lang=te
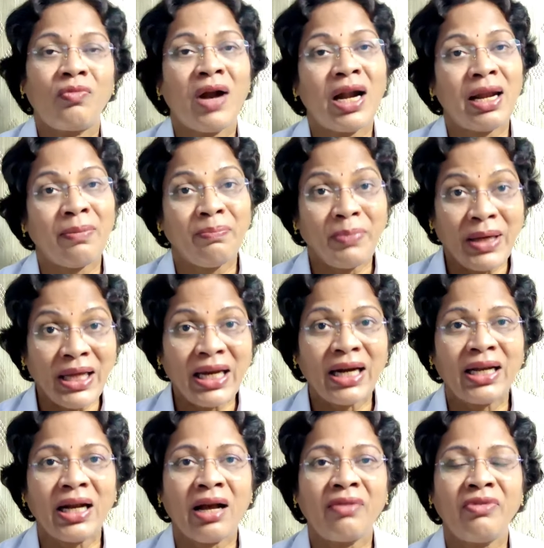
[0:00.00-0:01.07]
వాళ్ళ
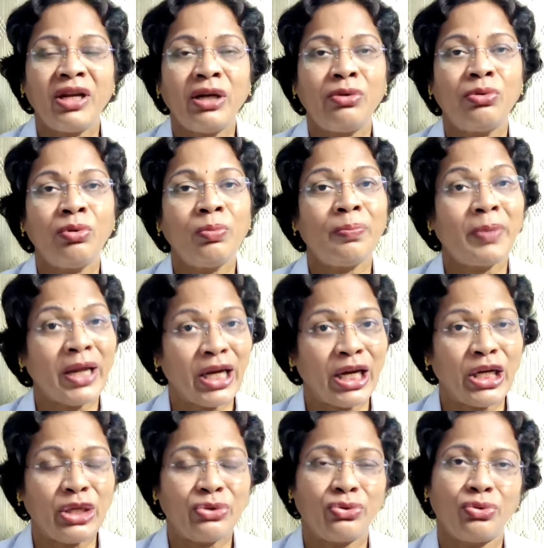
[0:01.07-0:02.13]
పీరియడ్గా వీళ్ళు
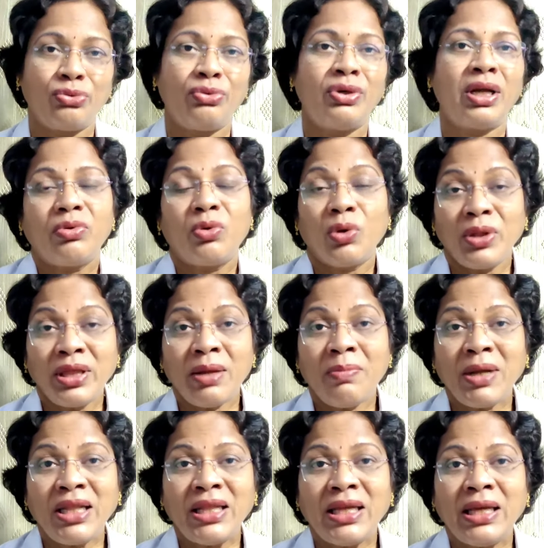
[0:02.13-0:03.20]
పరిగణిస్తూ ఉంటారు
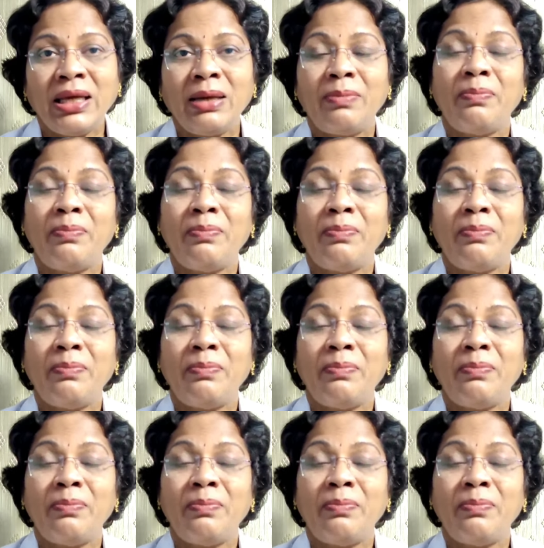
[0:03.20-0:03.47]
కొంతమంది